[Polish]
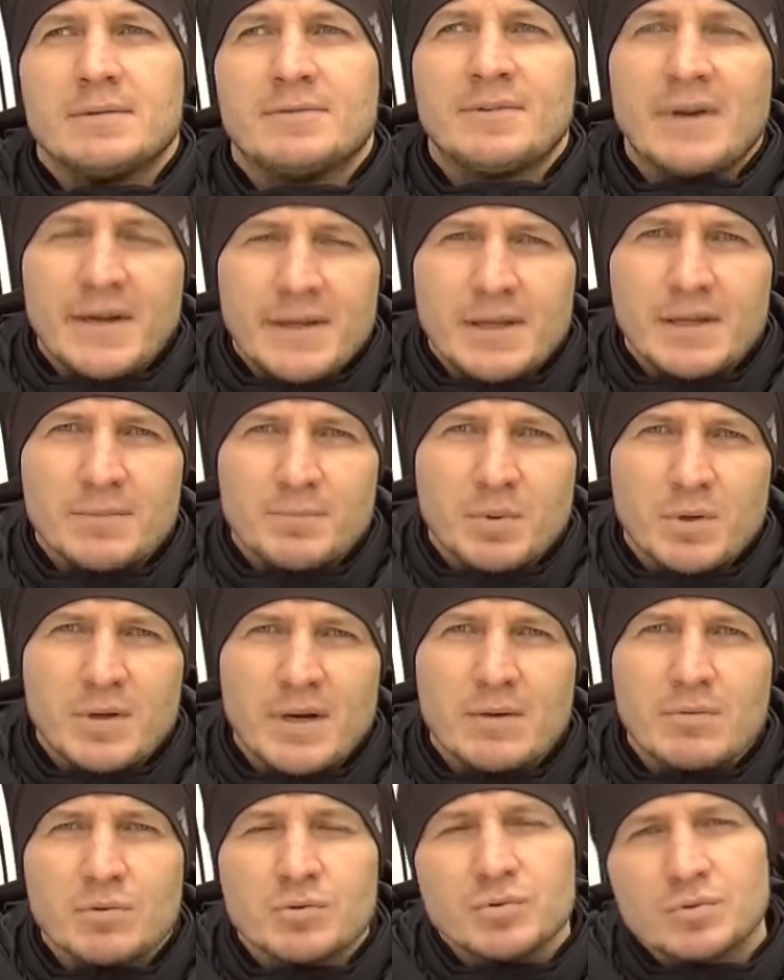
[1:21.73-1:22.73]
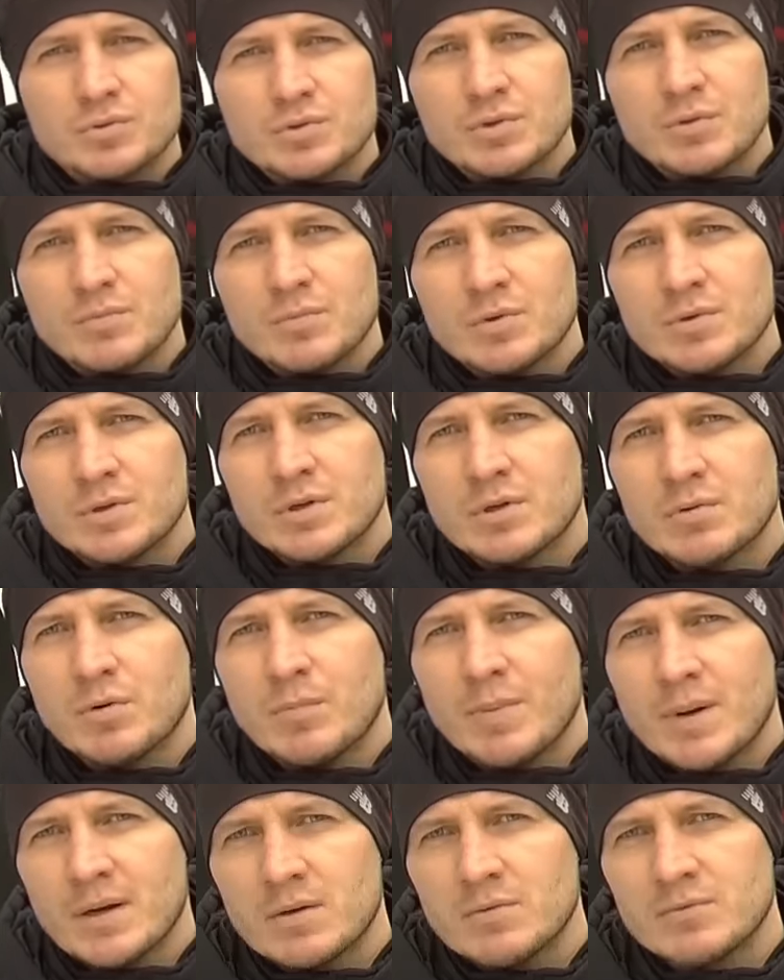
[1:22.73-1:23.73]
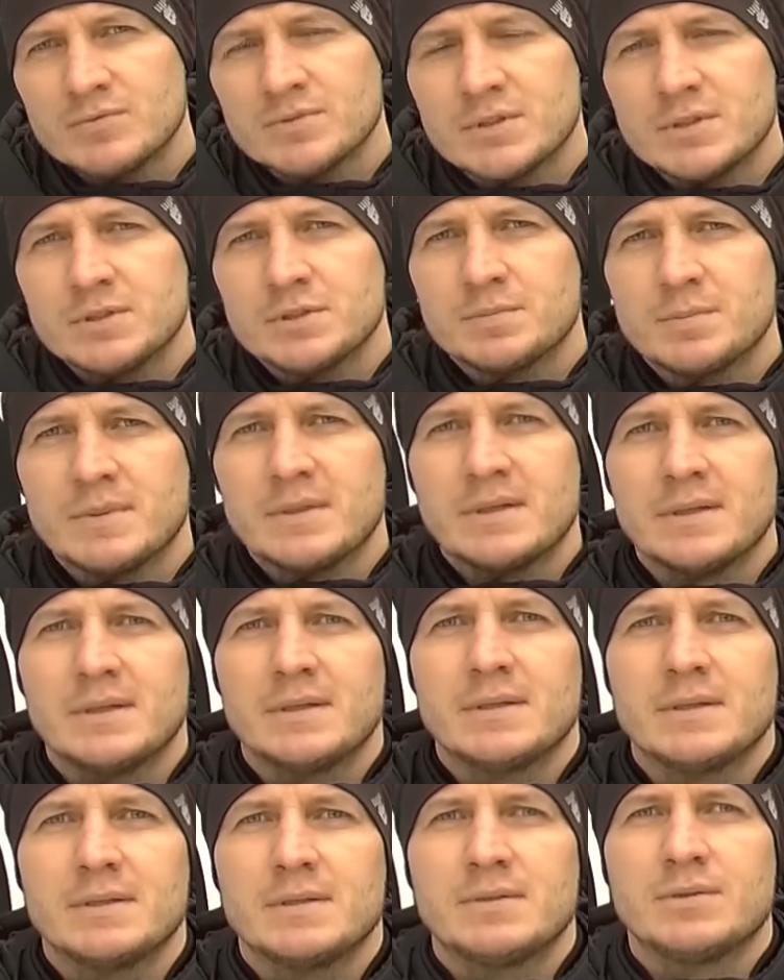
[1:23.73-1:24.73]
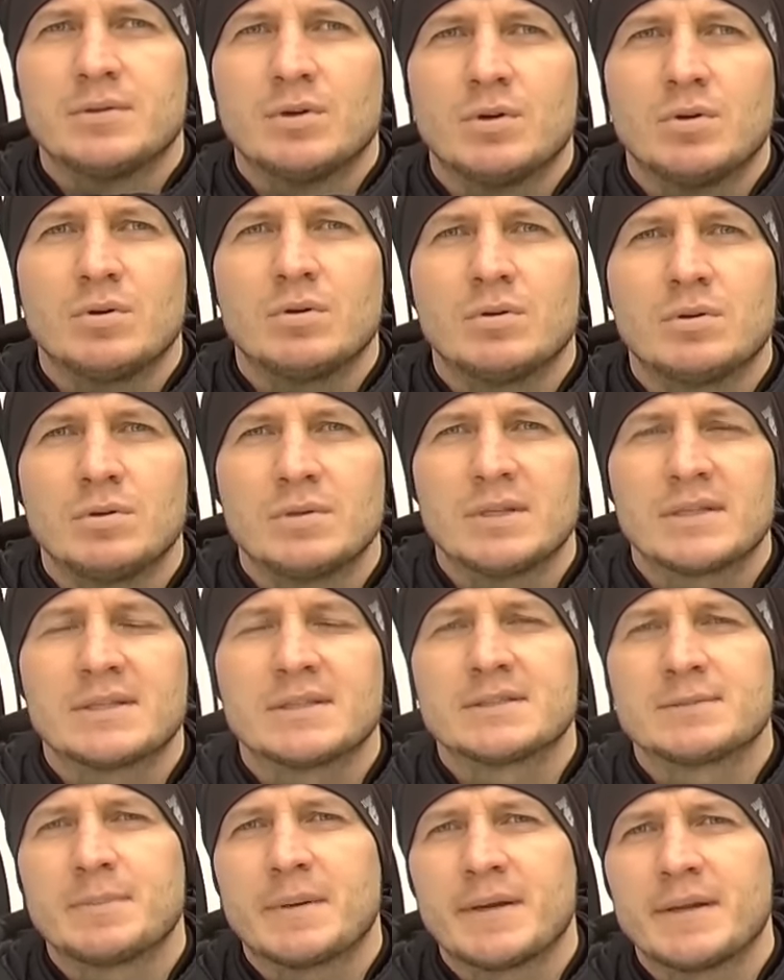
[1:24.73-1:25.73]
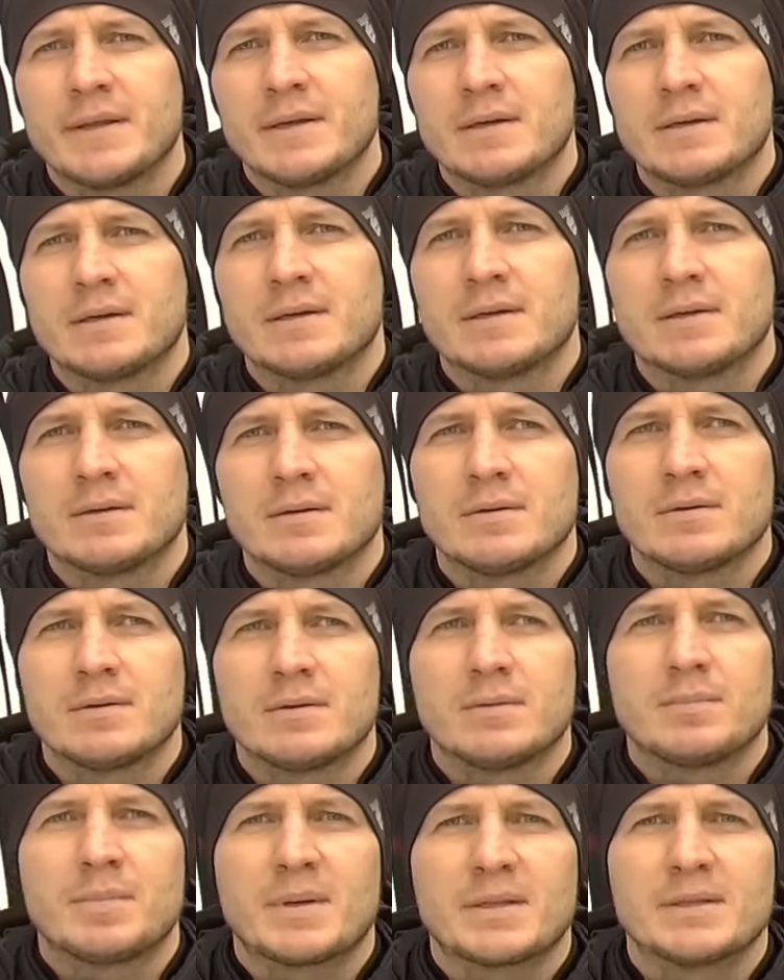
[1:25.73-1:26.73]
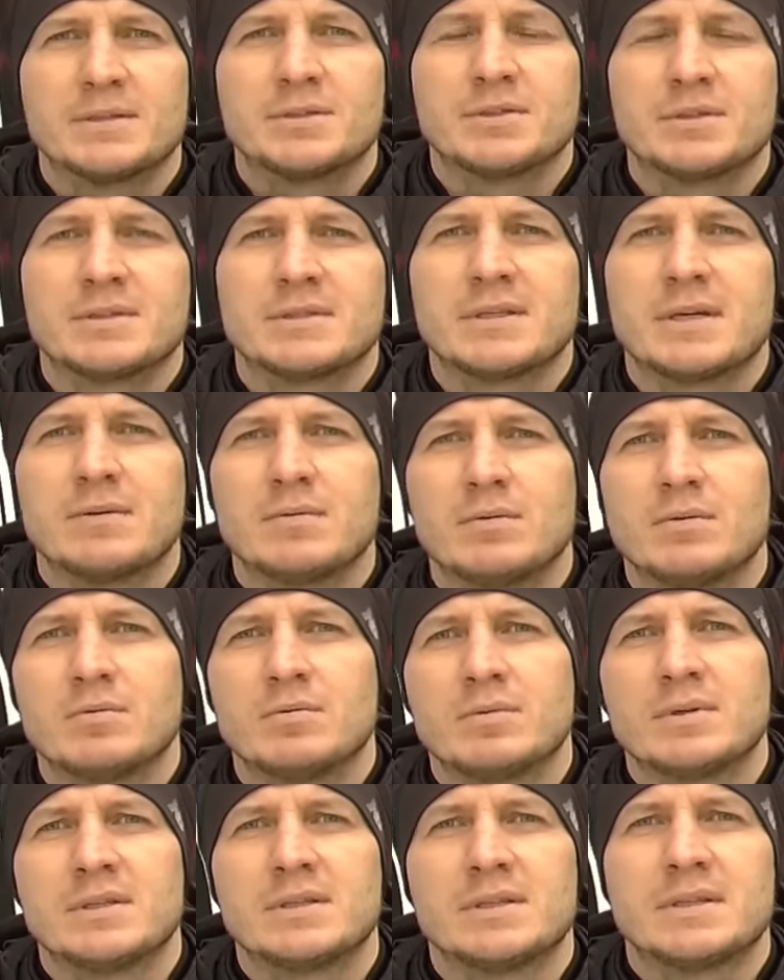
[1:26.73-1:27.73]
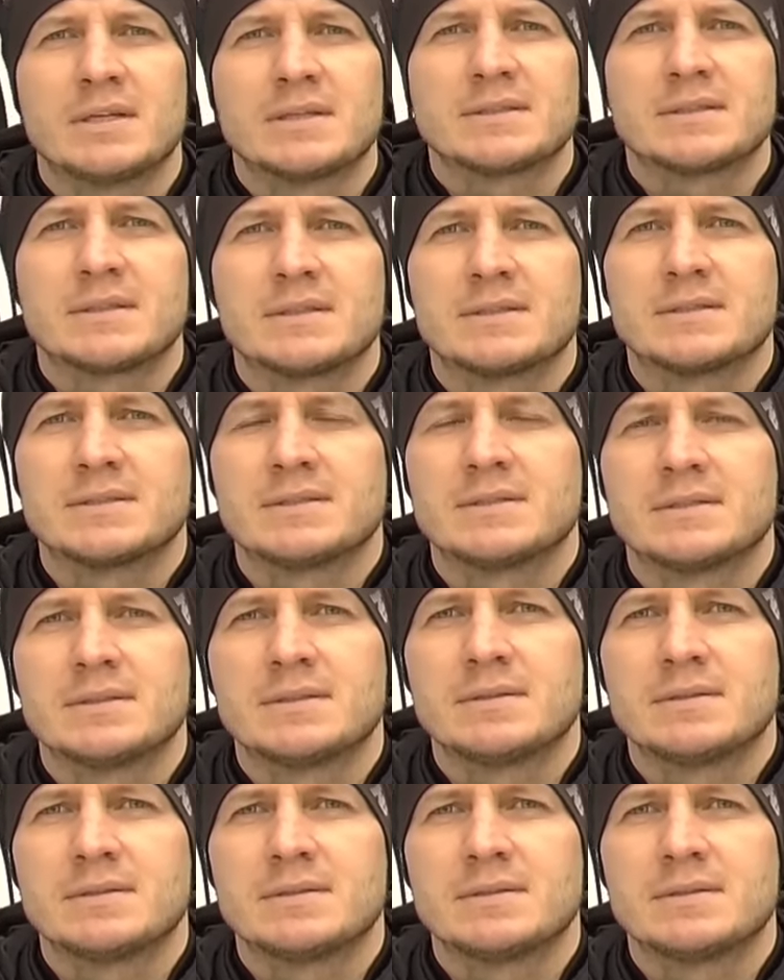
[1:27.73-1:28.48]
fajnie, pograło dużo młodych chłopaków. Wzięliśmy do, na ten sparring yy, praktycznie całą jedenastkę z,